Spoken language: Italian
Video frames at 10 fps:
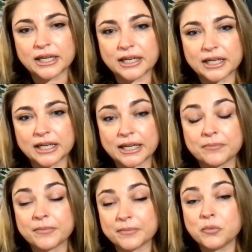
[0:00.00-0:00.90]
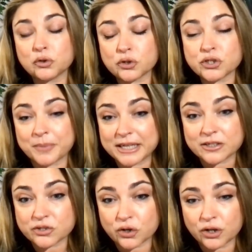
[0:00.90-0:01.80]
eh, molto
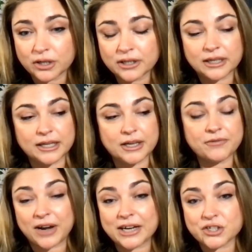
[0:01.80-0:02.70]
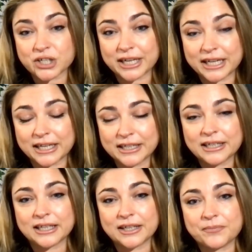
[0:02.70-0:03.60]
spesso eh, è
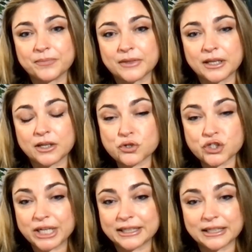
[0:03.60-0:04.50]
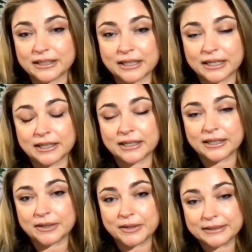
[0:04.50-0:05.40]
facile ehm, riuscire ad,
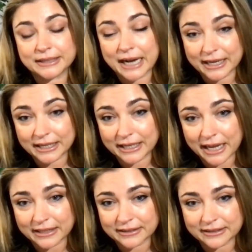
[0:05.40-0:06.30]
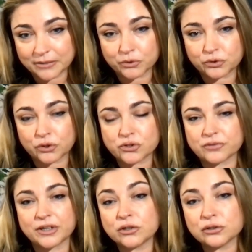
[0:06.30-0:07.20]
attirare clienti
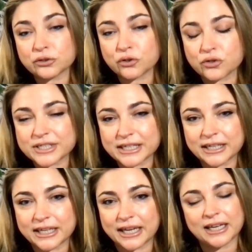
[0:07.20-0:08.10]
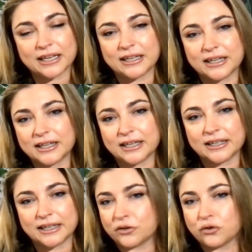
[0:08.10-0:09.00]
piuttosto facoltosi che
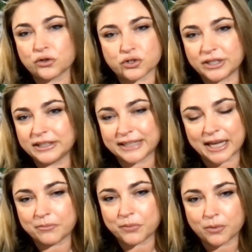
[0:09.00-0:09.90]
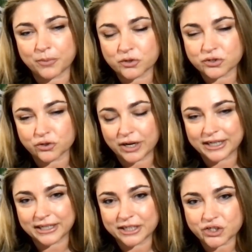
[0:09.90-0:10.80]
eh, nel corso del tempo possono
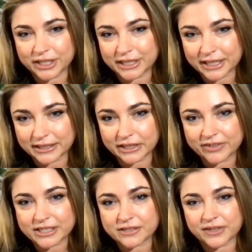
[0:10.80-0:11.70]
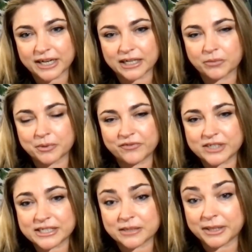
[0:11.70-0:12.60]
anche decidere di diversificare i propri
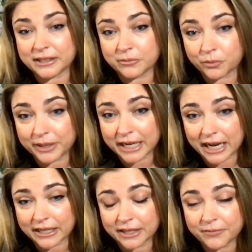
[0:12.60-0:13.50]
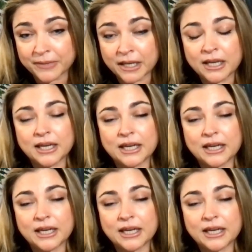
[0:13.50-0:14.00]
investimenti immobiliari